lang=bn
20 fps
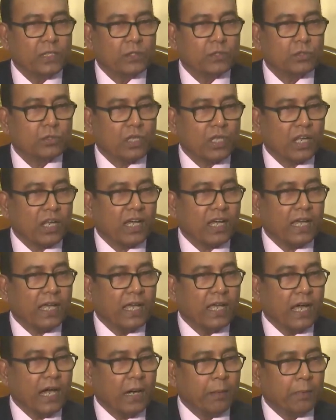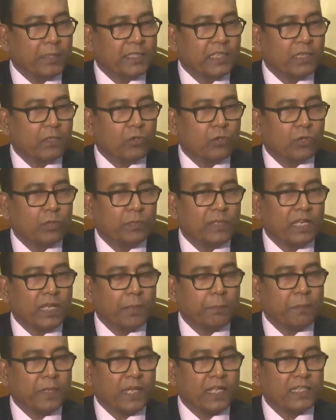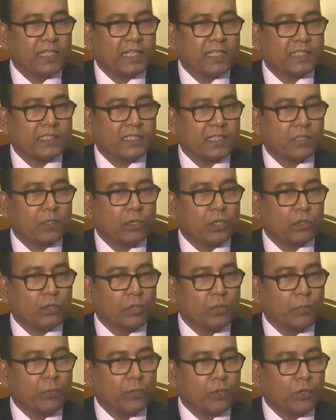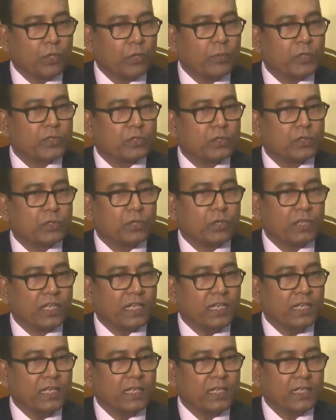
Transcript: সুতরাং আমাদের কর্মীরা আপনারা দেখেছেন গত পনেরো বছর ধরে